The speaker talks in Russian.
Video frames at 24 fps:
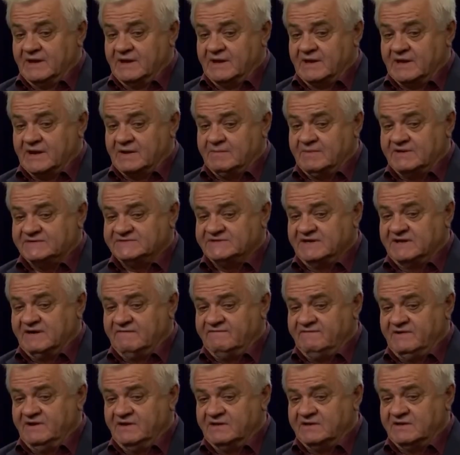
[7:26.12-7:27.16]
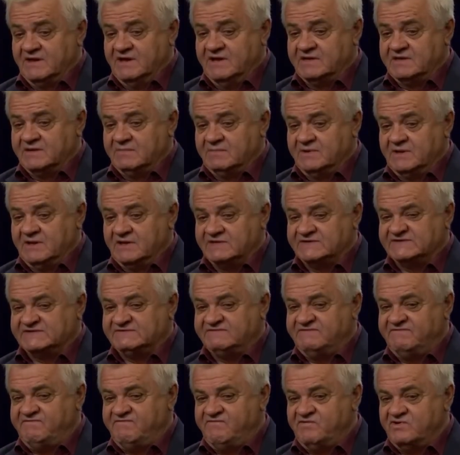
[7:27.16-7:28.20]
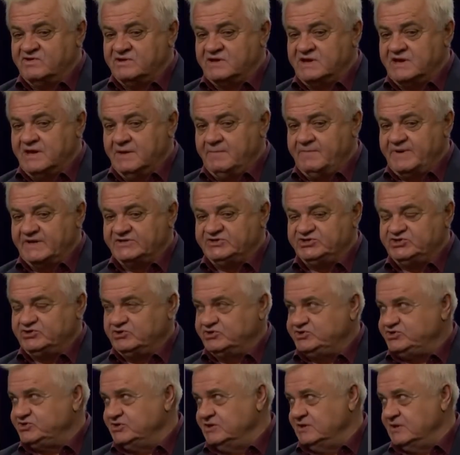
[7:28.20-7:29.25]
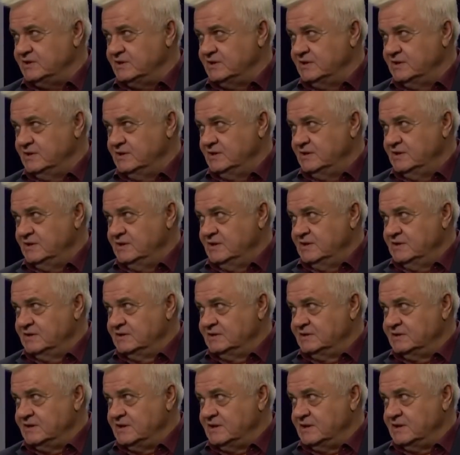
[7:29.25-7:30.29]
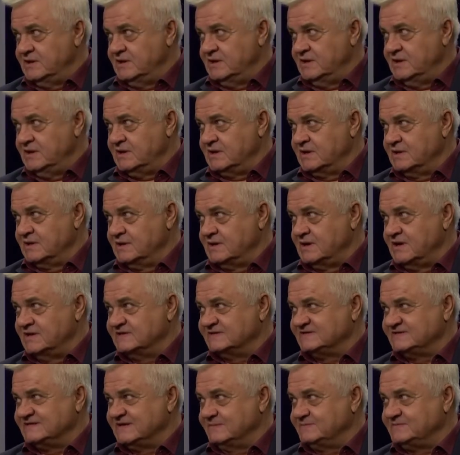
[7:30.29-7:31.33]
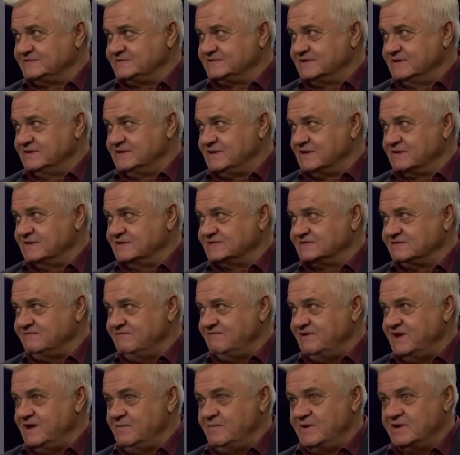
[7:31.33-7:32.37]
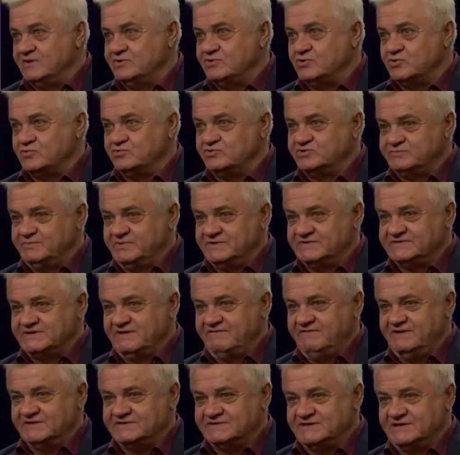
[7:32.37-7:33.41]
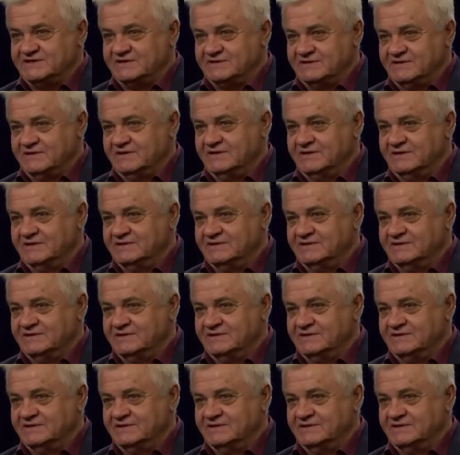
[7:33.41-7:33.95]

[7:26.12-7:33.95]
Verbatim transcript: Карабахский конфликт – это была звонкая подчетчина, данная концепции так называемой дружбы советских, э,